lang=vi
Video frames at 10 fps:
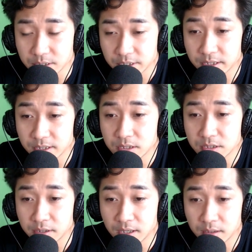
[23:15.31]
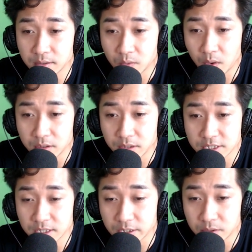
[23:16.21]
nhưng nếu không làm được thì
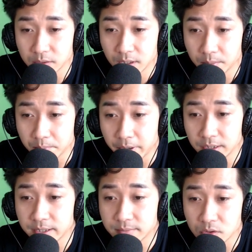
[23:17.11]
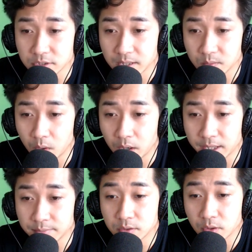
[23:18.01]
có thể chắc chắn gã đã chết cũng
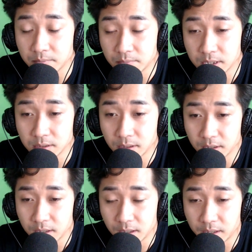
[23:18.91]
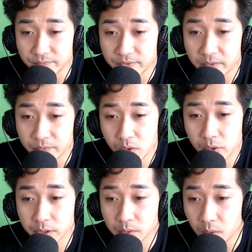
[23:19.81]
chấp nhận được. Sau khi
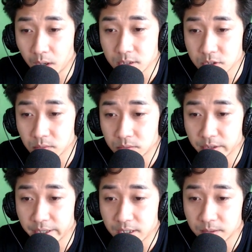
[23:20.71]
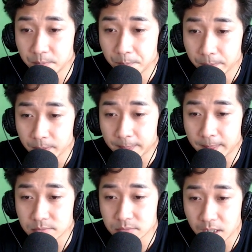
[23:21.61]
chuyển lời của tiểu thư chính nghĩa cho người trong
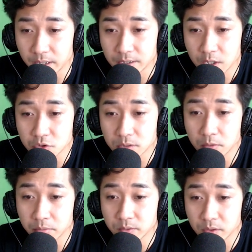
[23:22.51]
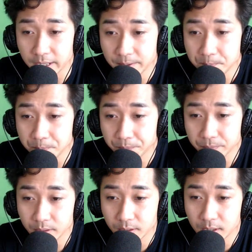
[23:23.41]
ngược, Clint rời khỏi không gian thần
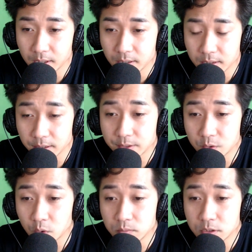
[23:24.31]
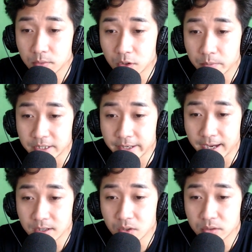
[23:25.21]
bí trên màn sương xám về phòng ngủ
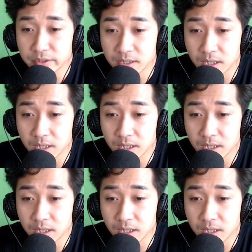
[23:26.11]
của mình.